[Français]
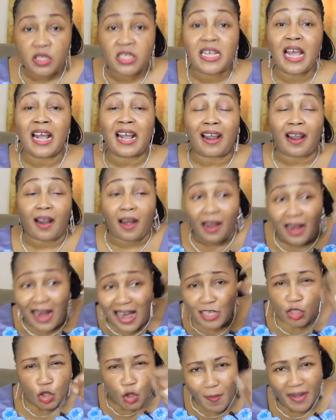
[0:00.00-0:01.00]

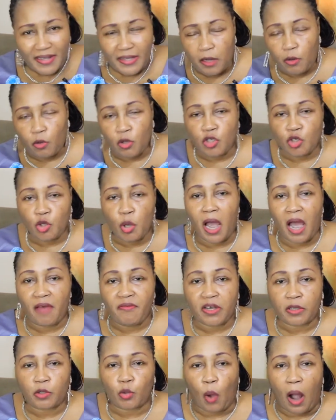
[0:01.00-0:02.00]
Déclare ce matin que Dieu est
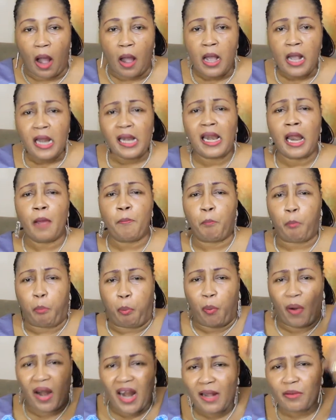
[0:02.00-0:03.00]
avec toi. Les
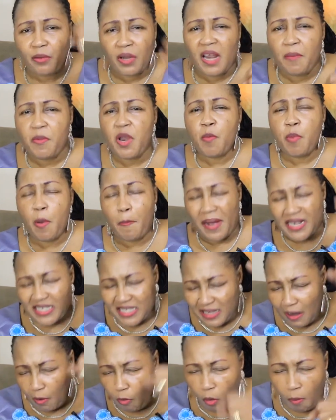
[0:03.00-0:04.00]
plans de l'ennemi ne peut pas
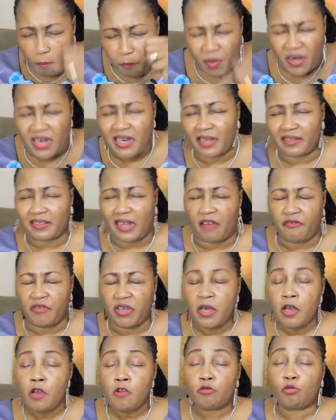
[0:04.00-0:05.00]
s'accomplir dans ta
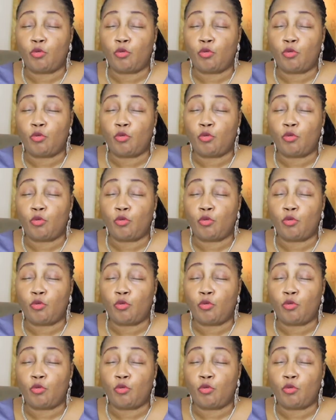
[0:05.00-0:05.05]
vie.